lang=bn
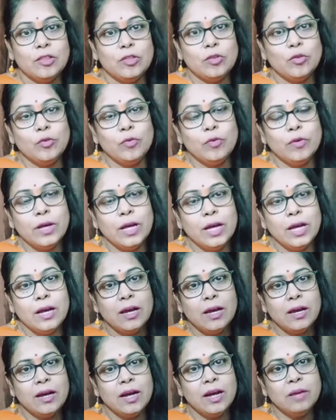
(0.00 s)
তো
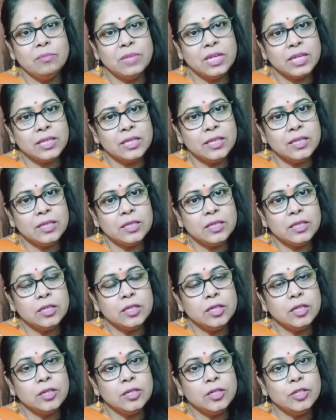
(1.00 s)
আমরা কি
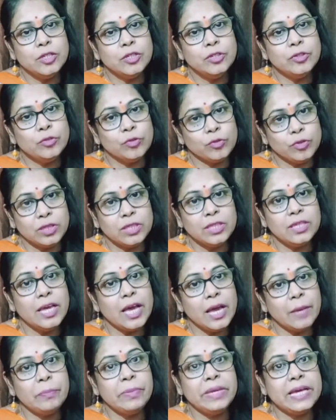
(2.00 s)
সত্যি
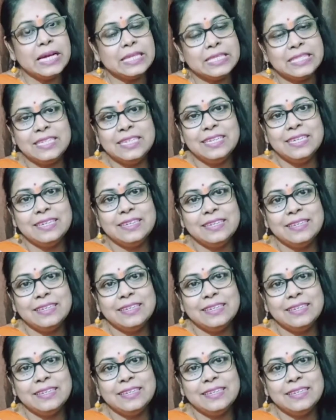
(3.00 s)
হ্যাপি আছি